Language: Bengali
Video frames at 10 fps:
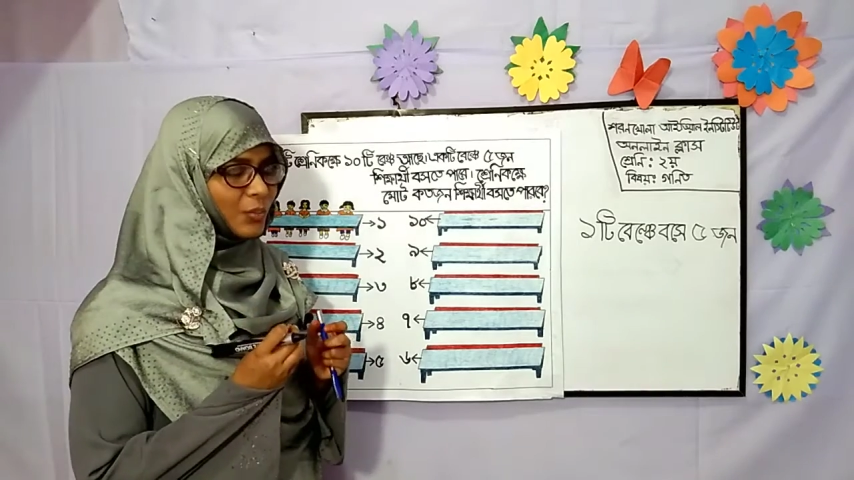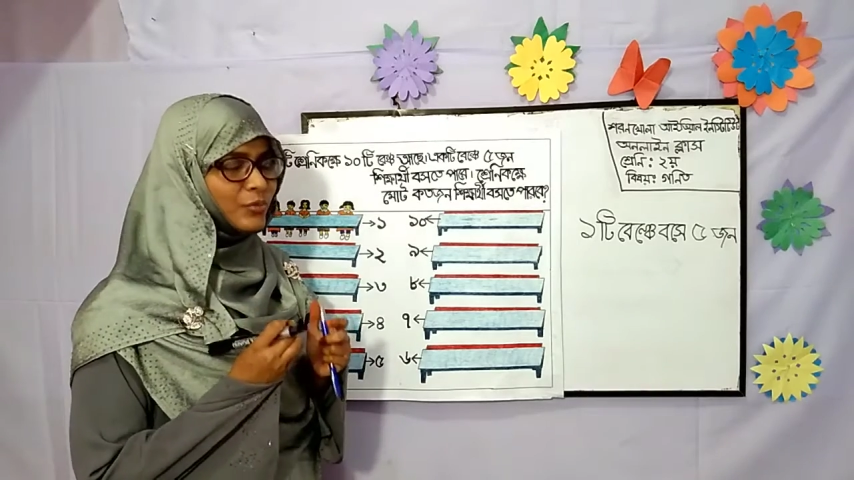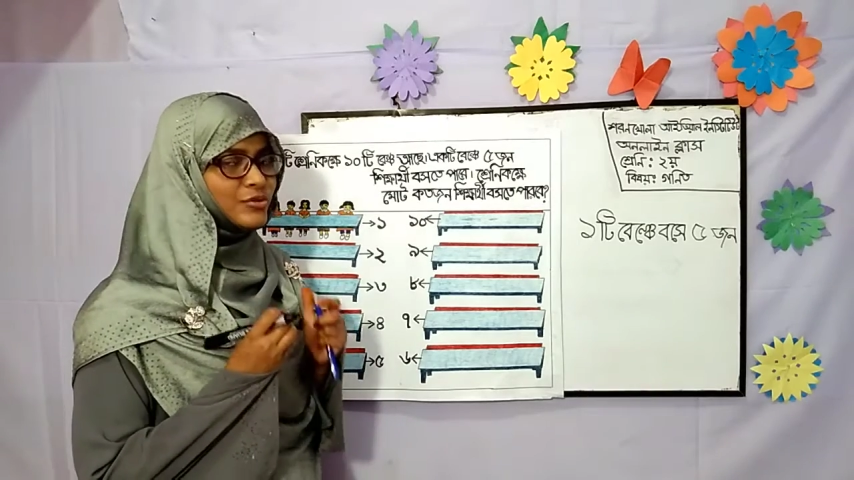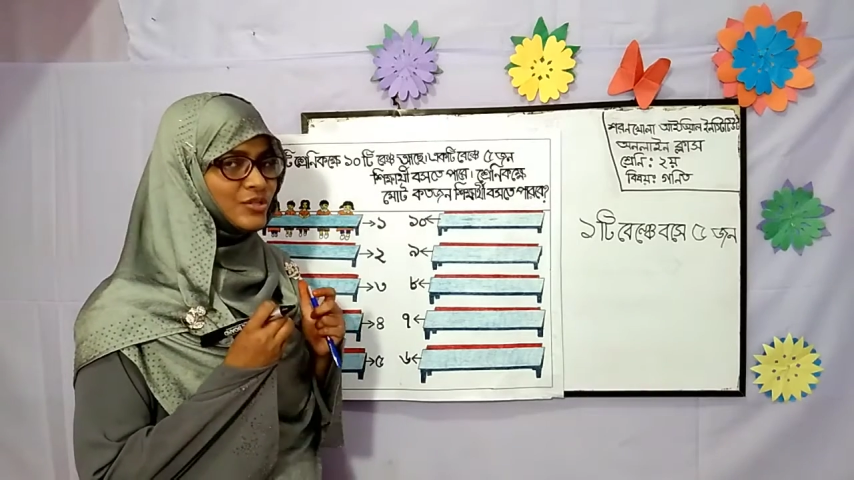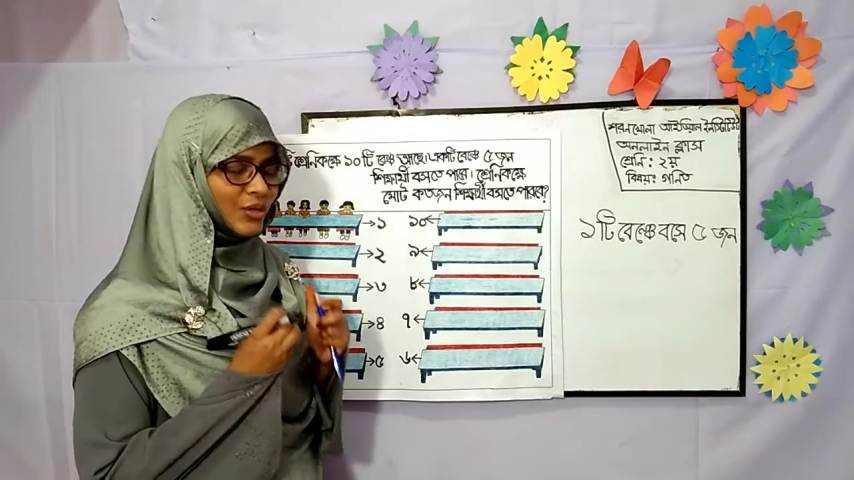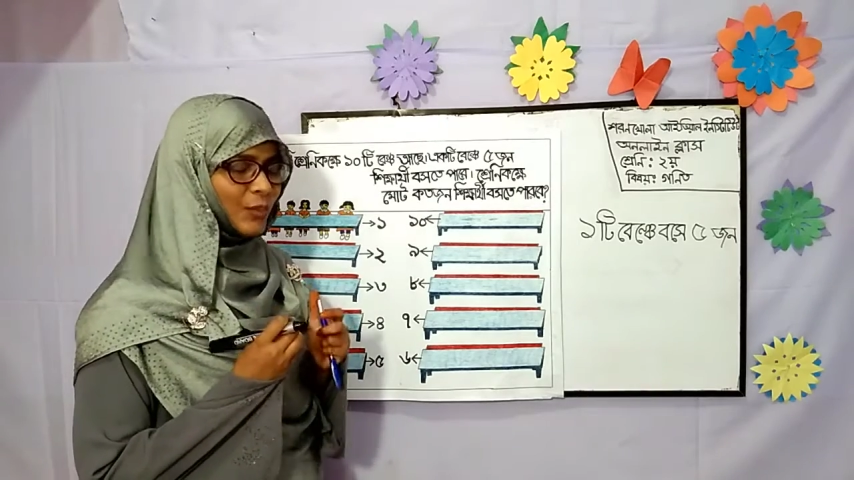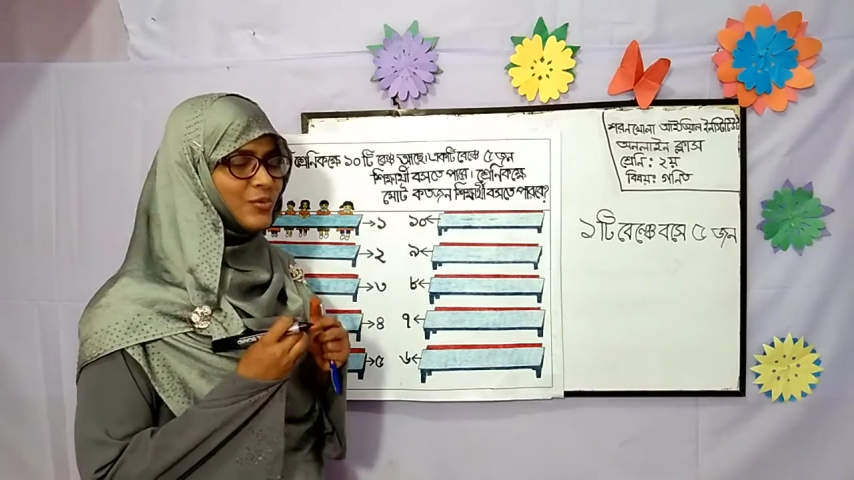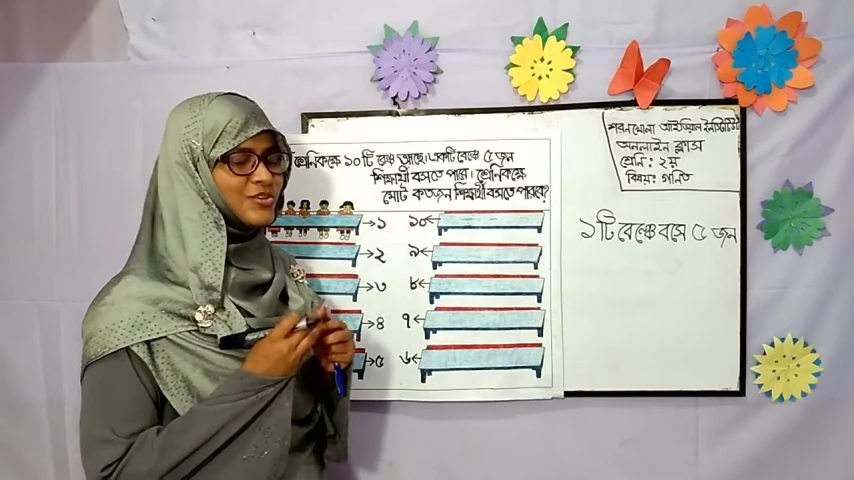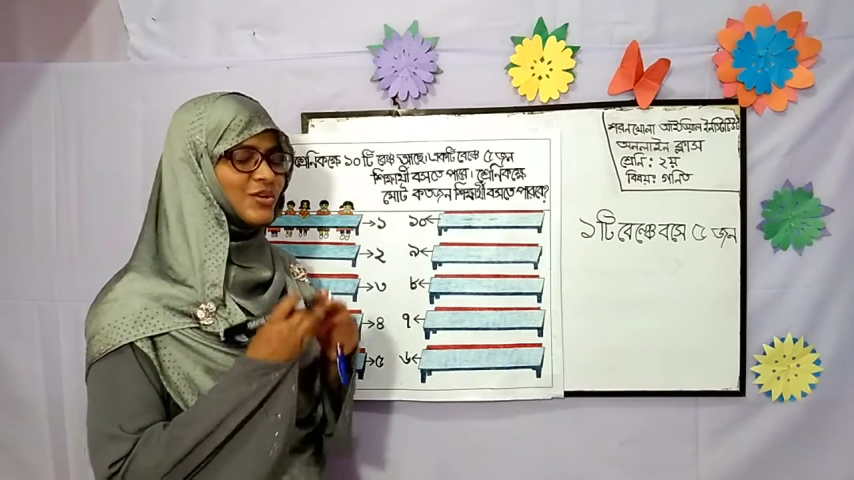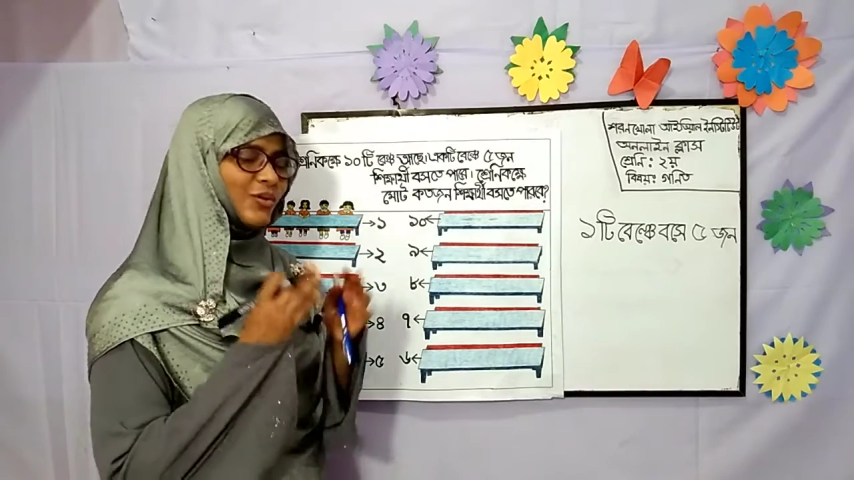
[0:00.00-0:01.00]
অবশ্যই
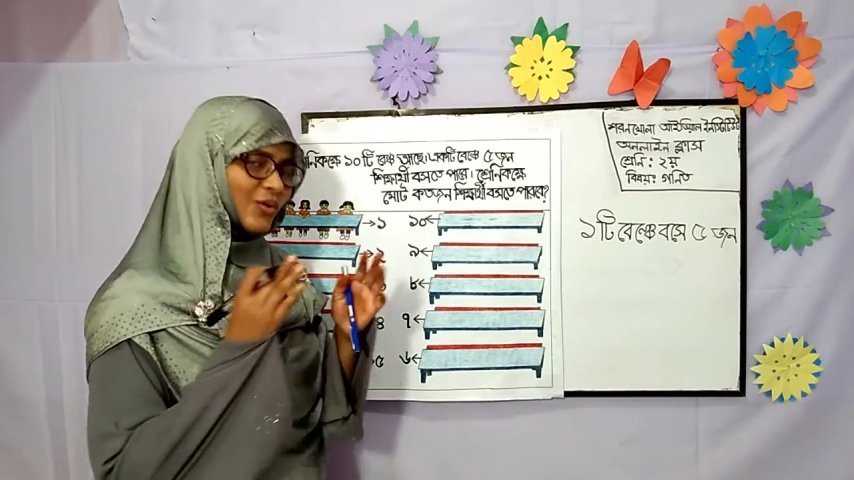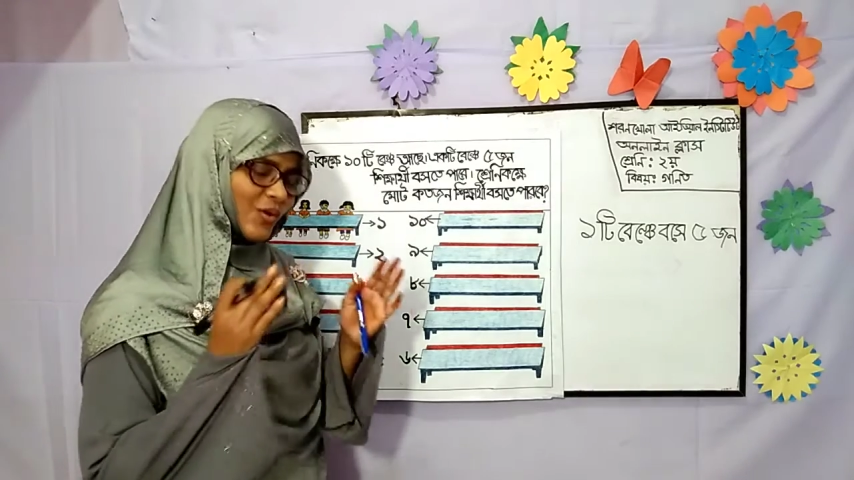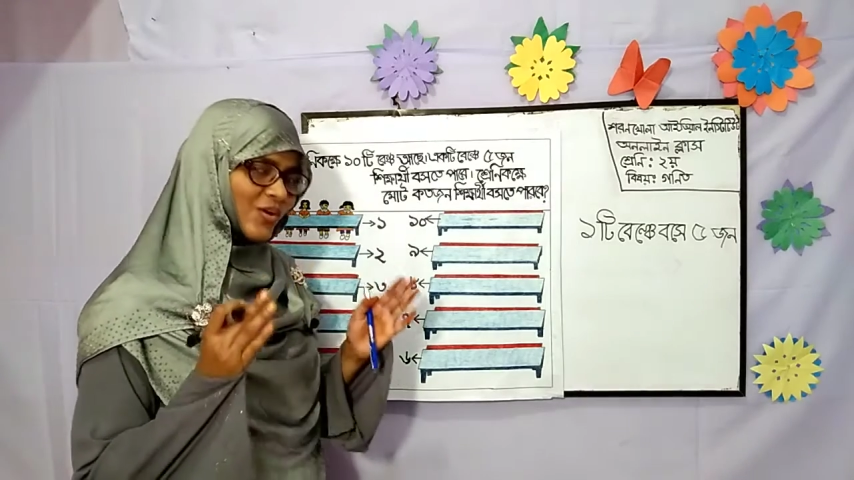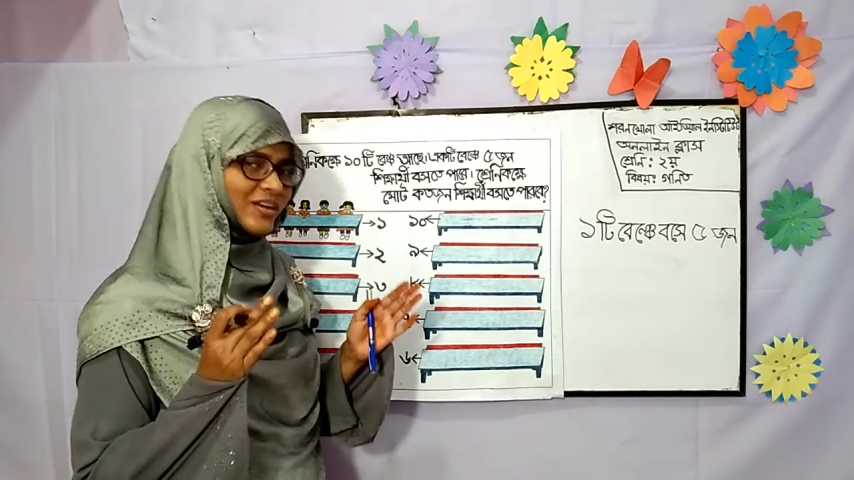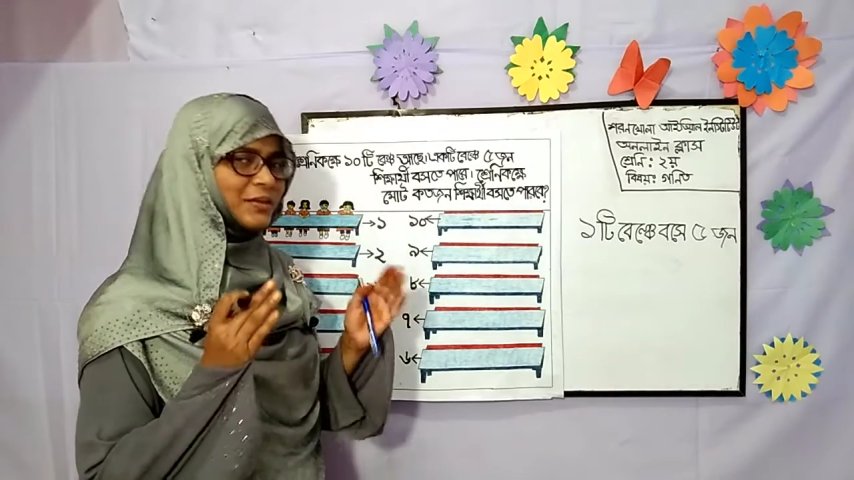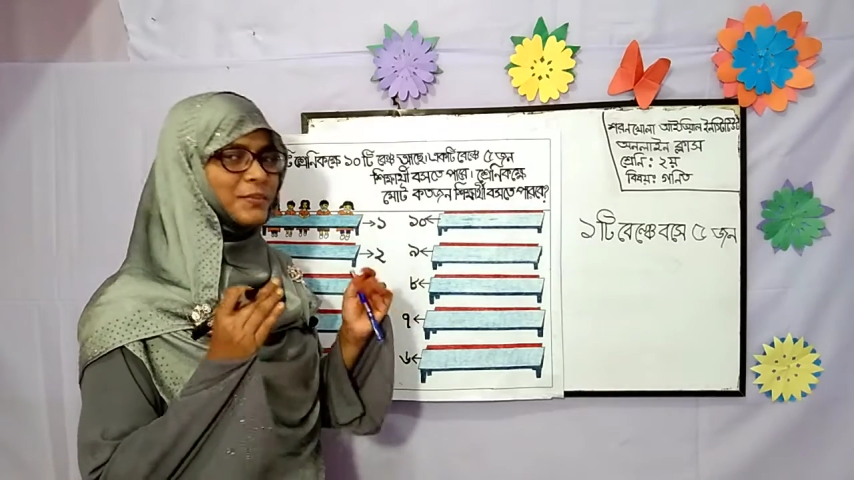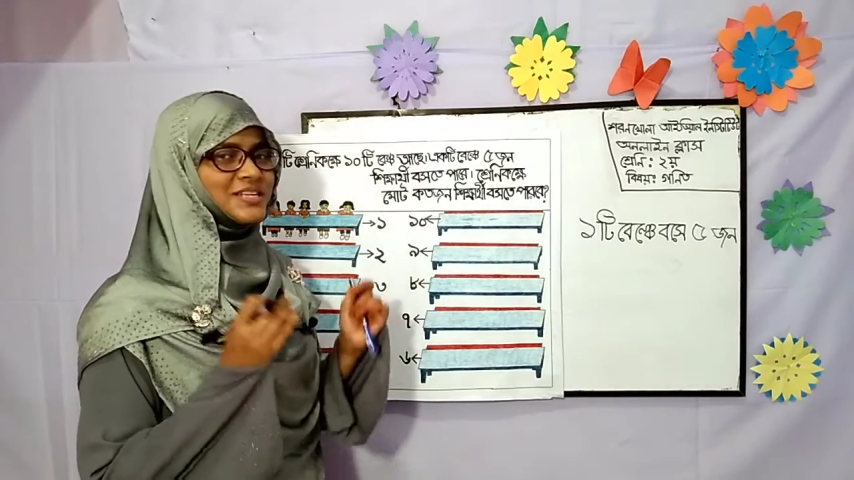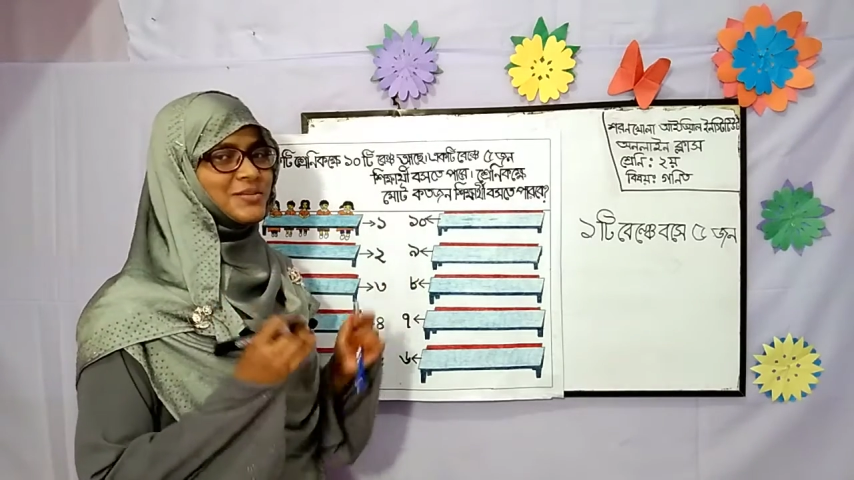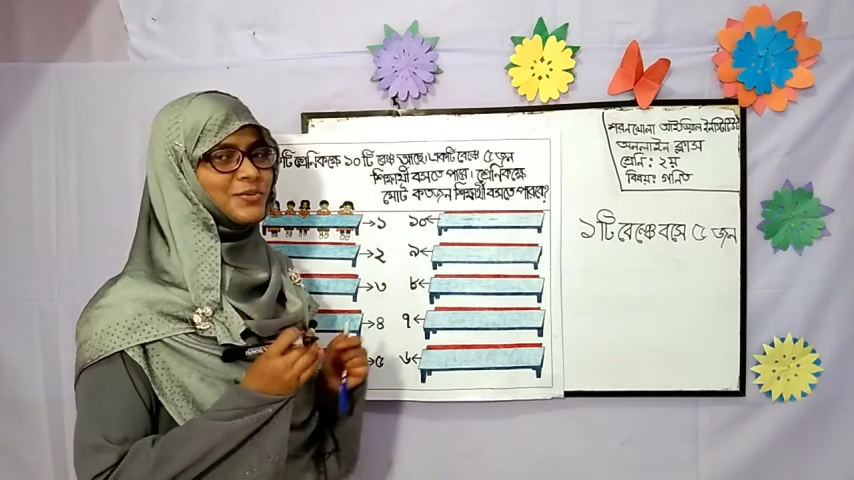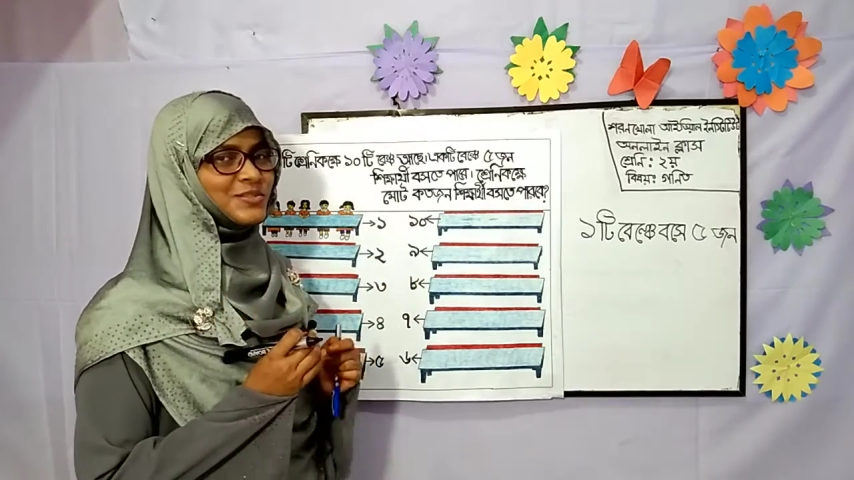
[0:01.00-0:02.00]
অবশ্যই অনেক
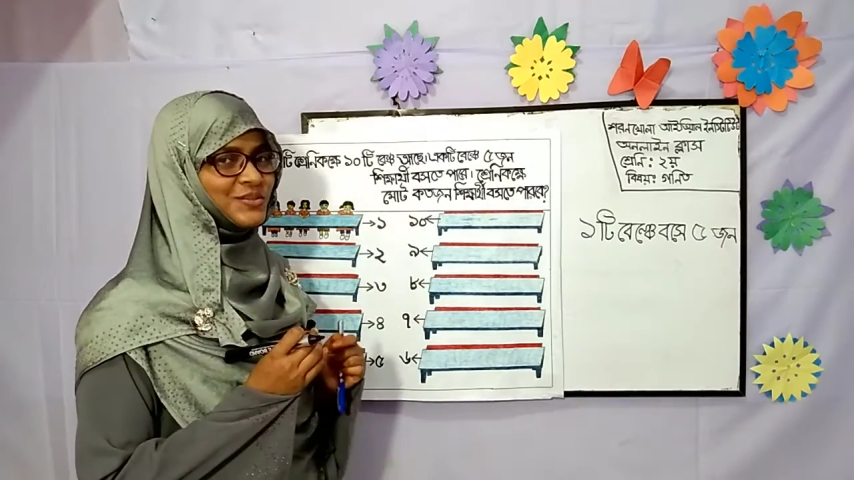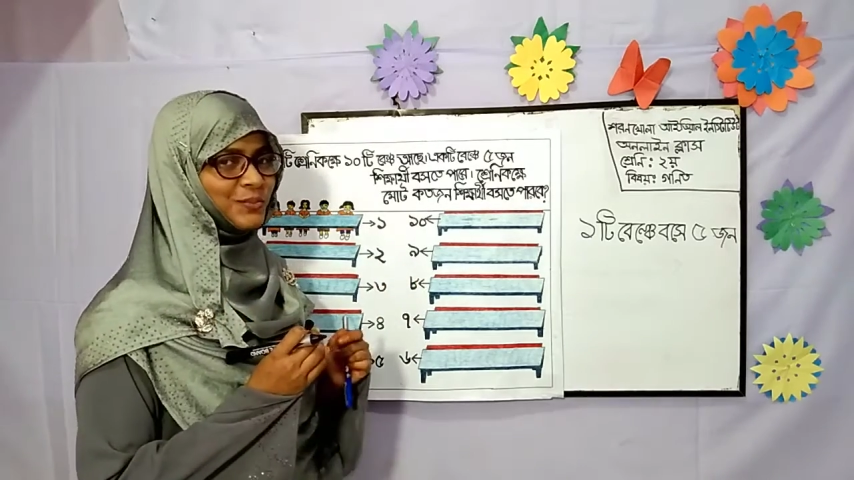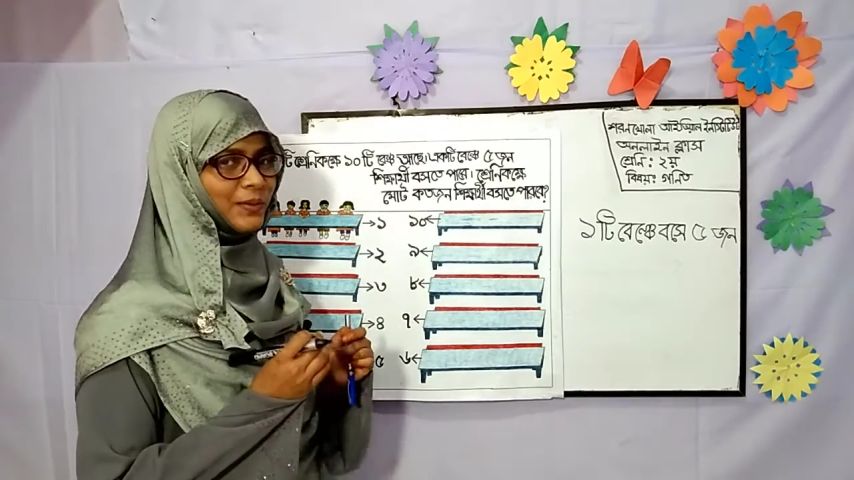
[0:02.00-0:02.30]
বেশি বসতে